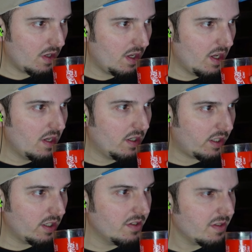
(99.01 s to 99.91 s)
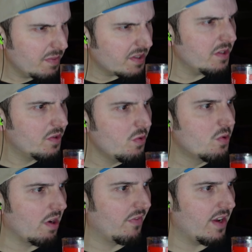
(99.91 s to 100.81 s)
Äh, äh bisschen süß
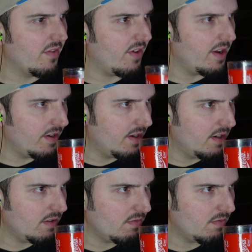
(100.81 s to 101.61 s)
auf jeden Fall, ne?